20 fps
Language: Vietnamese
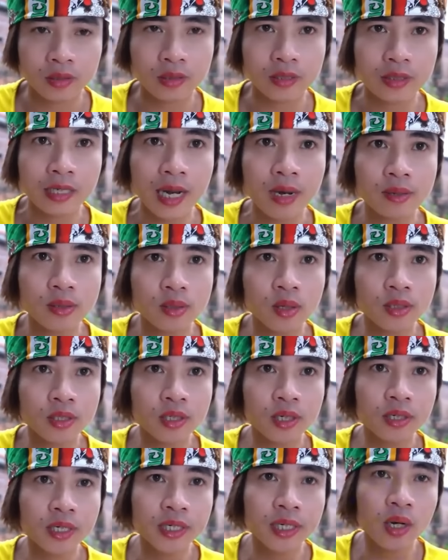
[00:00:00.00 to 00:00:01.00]
Nào nó
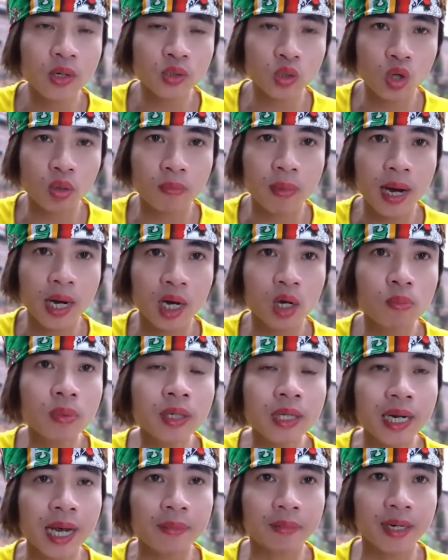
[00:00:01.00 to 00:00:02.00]
giờ đi đâu rồi mà không
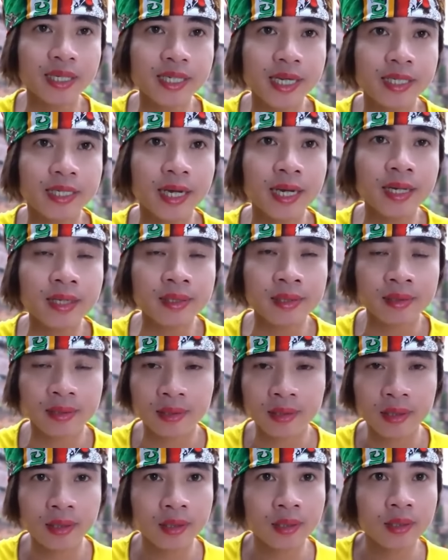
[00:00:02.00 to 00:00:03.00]
biết làm cái gì thế?
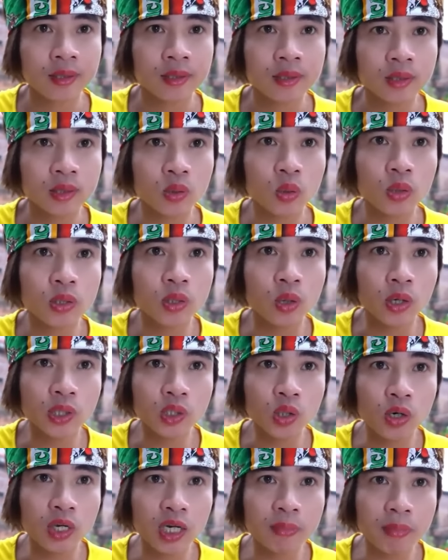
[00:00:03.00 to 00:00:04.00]
Tôi nói
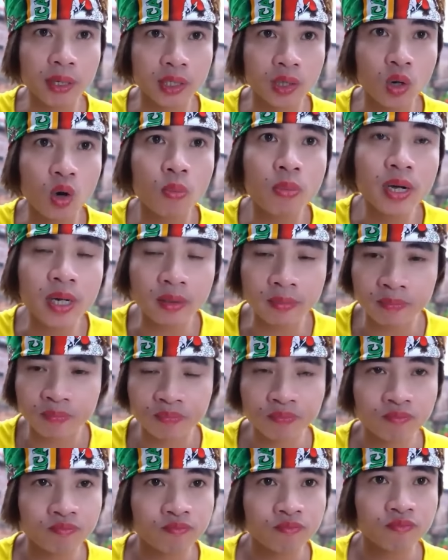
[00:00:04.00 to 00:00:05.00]
cho cái mặt cô biên.
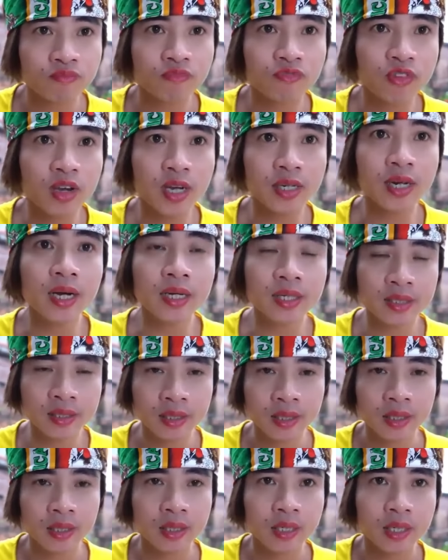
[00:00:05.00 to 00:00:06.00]
Về đây,
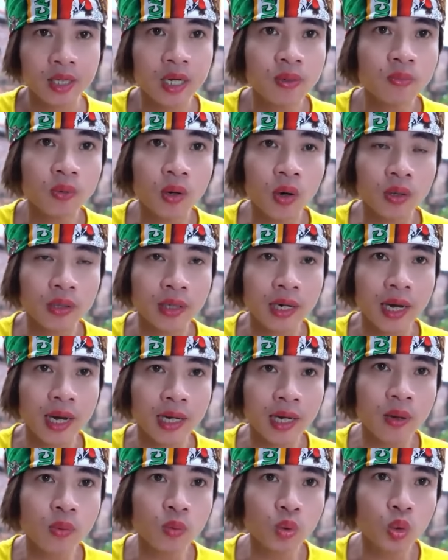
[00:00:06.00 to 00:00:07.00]
không còn là
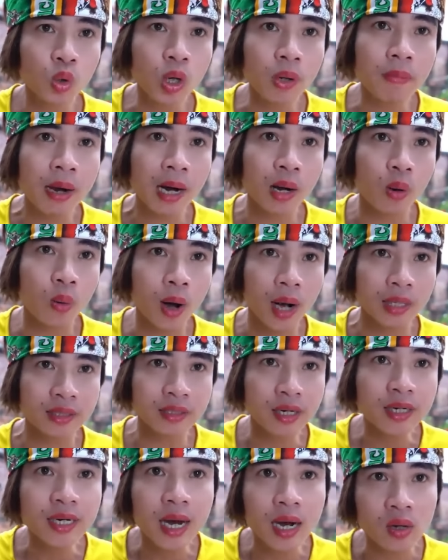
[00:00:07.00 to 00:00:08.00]
công chúa bà Hoàng
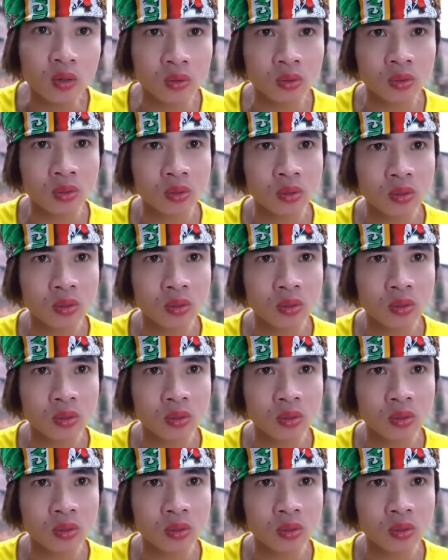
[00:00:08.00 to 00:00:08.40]
nữa đâu.